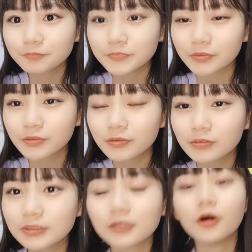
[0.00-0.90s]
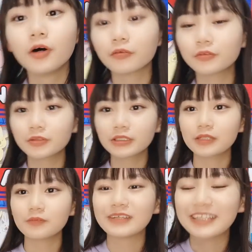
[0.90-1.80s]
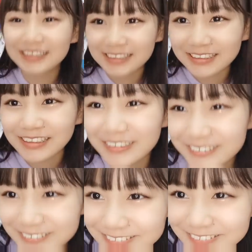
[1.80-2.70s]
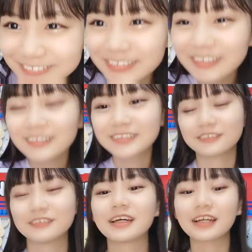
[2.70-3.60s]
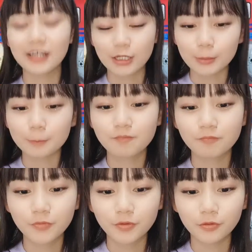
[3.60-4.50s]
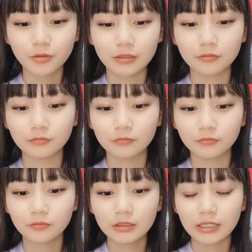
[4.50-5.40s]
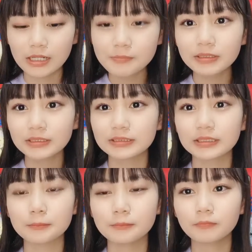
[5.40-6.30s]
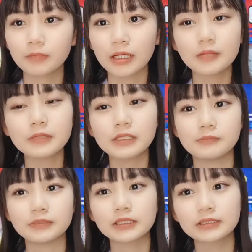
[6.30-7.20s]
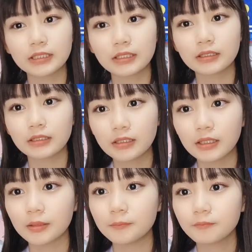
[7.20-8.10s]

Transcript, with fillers: う。弟、そう、弟イケメンだった。そう、なんか、あの、荒牧さん、荒牧美咲さんから、